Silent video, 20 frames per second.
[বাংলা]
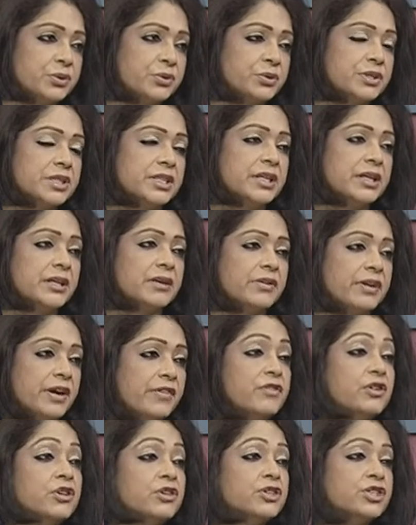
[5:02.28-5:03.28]
করছে
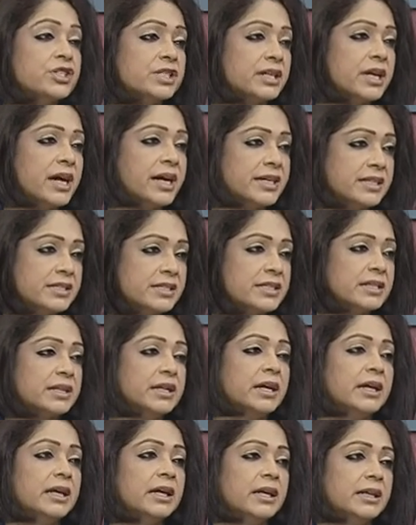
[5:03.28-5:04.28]
রেভলিউশনাইজড
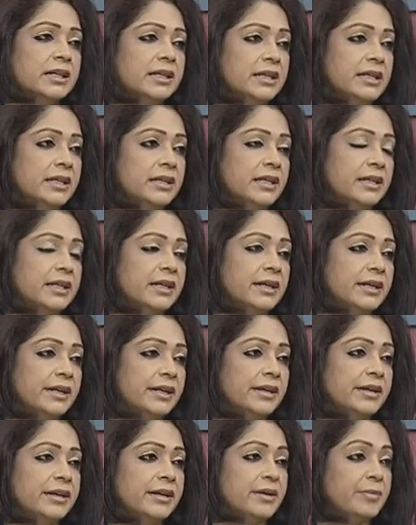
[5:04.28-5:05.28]
দি
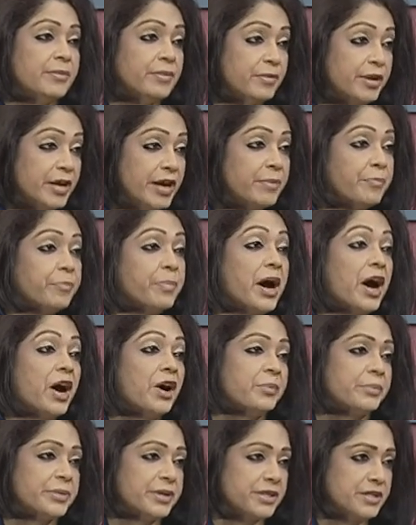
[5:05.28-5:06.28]

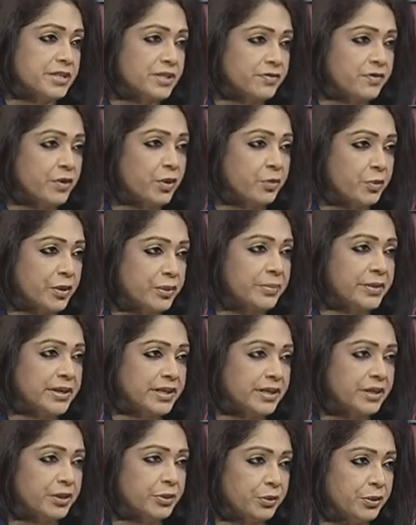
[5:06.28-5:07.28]
এম্পাওয়ারমেন্ট ফর
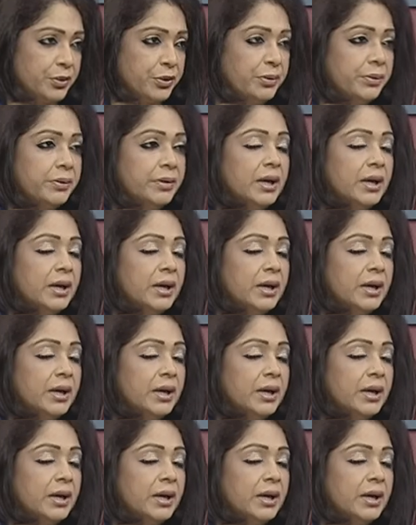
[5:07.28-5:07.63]
উইমেন ইউনো